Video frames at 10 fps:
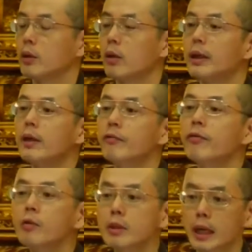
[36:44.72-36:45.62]
有一个
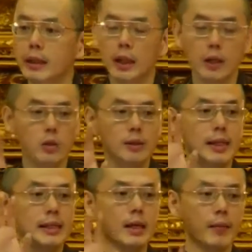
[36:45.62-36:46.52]
妇人呢就
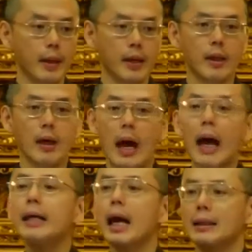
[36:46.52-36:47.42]
站在那边，
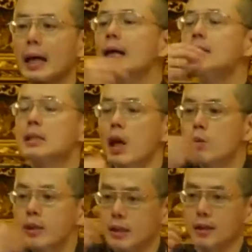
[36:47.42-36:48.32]
哎呀，她很
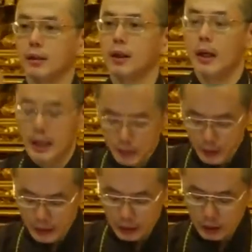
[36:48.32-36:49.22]
着急，因
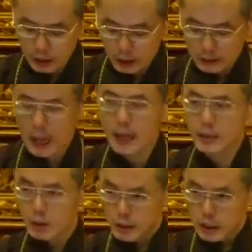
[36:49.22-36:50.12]
为呢她
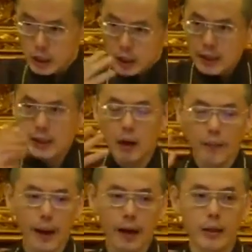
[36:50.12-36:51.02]
有急事情
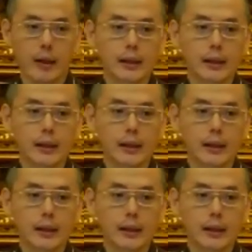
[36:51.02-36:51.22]
要办。